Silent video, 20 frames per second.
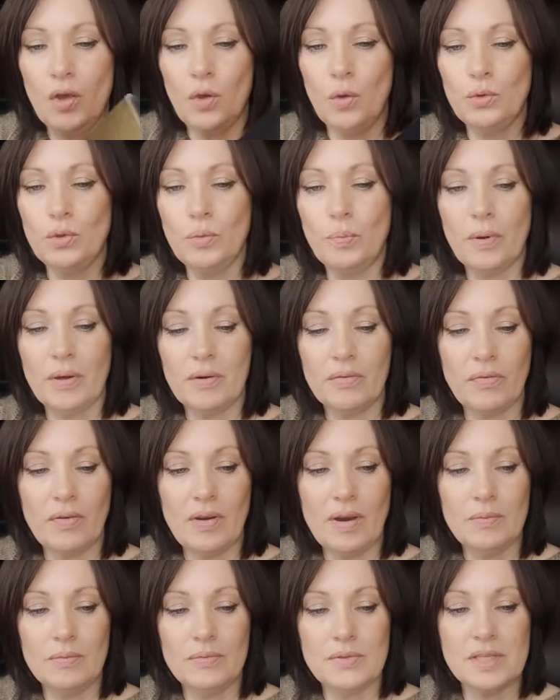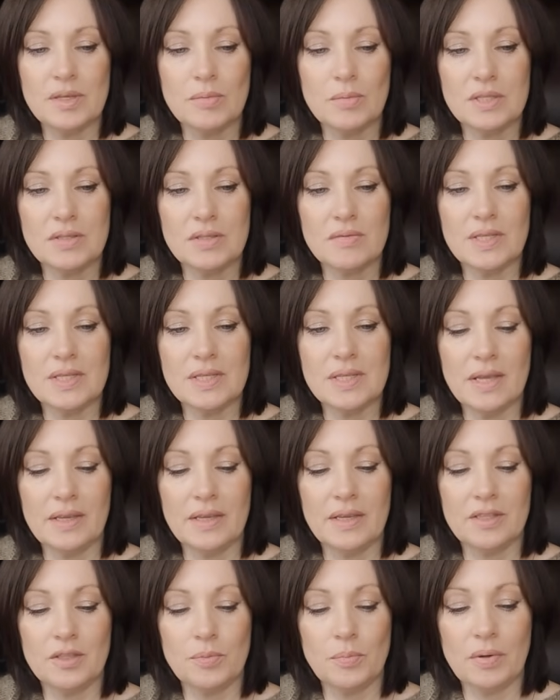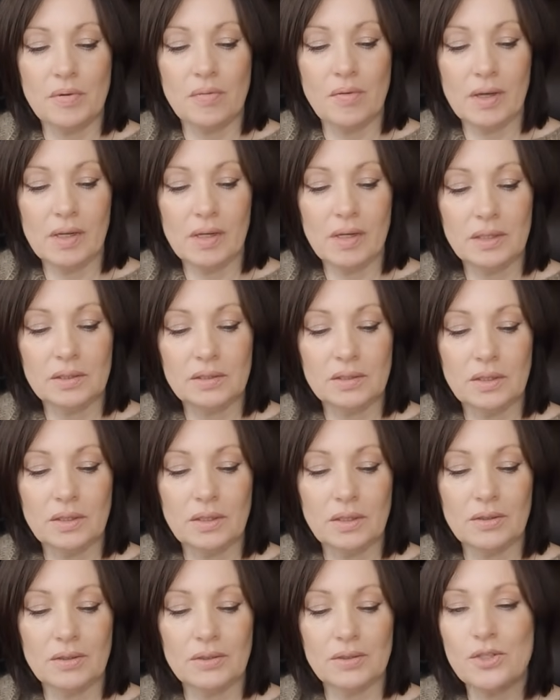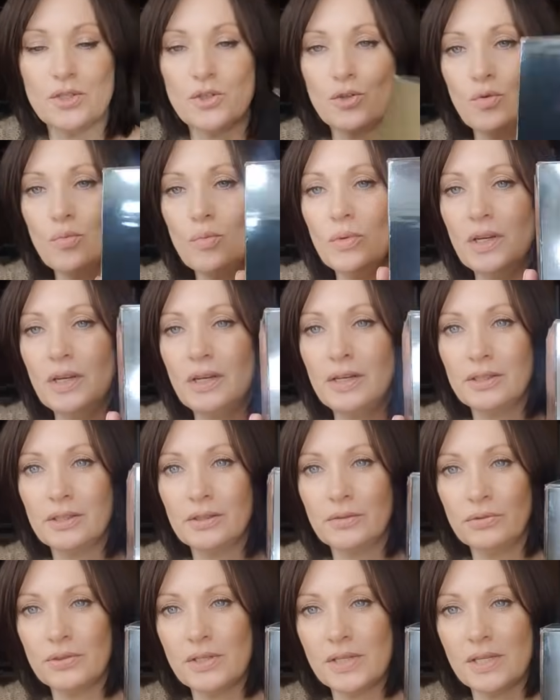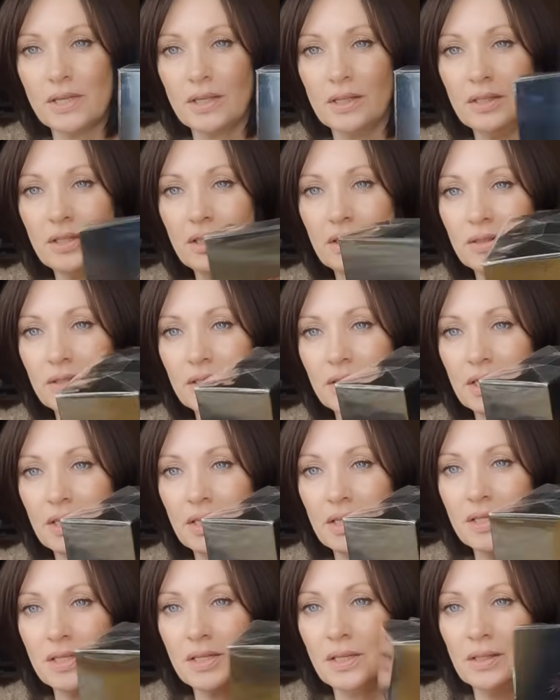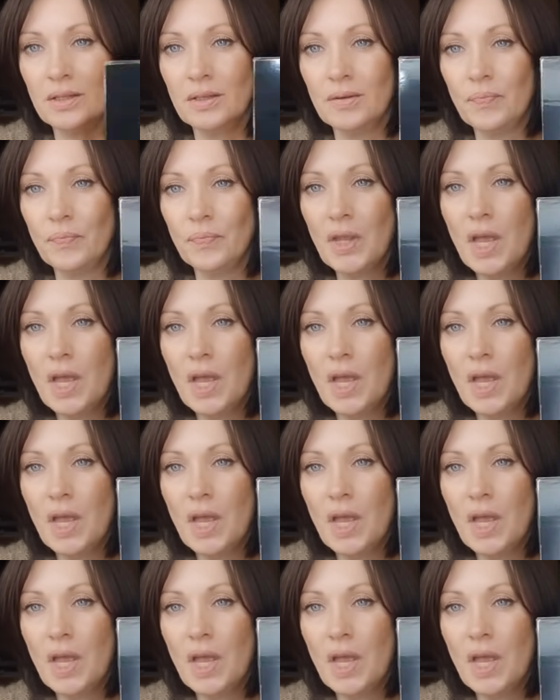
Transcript: Eau de Parfum, всем известный агент-провокатор, 100 а, мл целых заказала.